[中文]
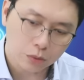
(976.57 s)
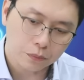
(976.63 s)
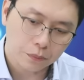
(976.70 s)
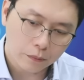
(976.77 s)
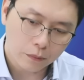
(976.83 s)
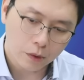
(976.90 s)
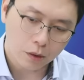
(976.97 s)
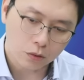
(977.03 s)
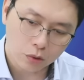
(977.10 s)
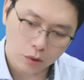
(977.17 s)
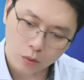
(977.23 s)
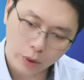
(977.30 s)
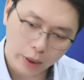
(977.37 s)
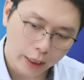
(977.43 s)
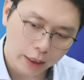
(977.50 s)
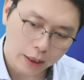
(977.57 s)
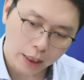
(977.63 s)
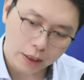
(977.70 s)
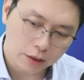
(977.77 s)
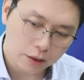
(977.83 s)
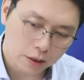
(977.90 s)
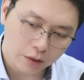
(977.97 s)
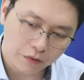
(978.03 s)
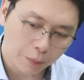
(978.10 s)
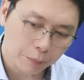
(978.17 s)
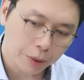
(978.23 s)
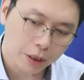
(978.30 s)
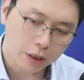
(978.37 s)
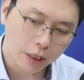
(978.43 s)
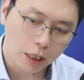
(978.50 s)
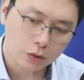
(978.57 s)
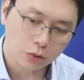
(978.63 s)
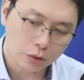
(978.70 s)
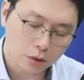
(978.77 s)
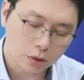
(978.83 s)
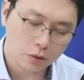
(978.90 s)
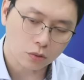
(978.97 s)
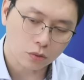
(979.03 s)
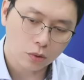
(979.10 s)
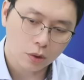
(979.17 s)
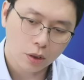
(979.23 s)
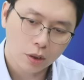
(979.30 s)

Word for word: 是，所以未来它也是一个翻倍的大趋势股，